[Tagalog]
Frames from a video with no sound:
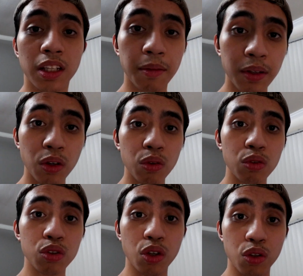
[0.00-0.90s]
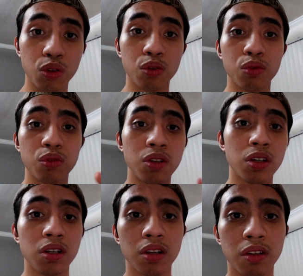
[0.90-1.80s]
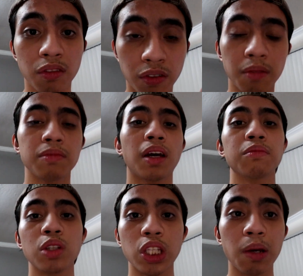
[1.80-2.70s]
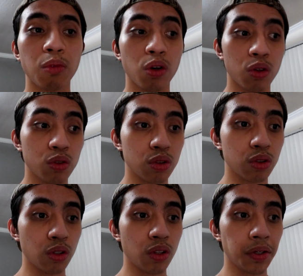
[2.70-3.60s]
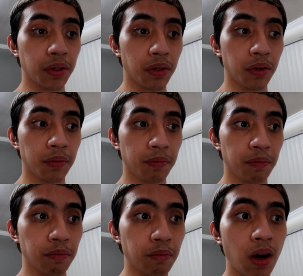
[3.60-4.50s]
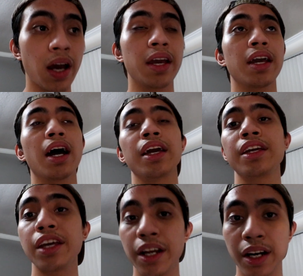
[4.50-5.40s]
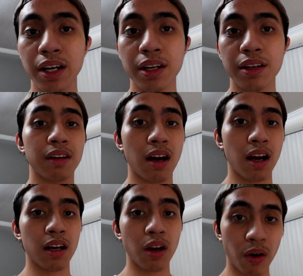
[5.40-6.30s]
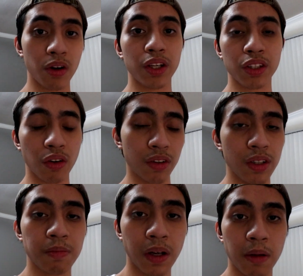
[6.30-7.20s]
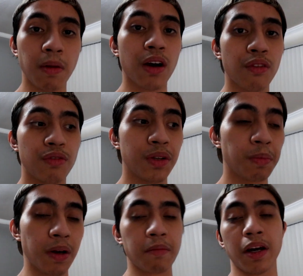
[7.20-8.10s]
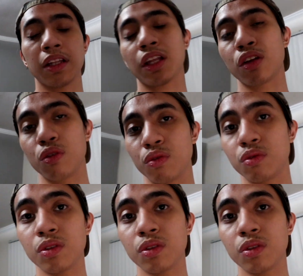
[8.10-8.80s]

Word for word: Let me know kung gusto niyo from time to time or gusto niyo by a year uh, gawa ulit akong panibagong video para makita nyo yung,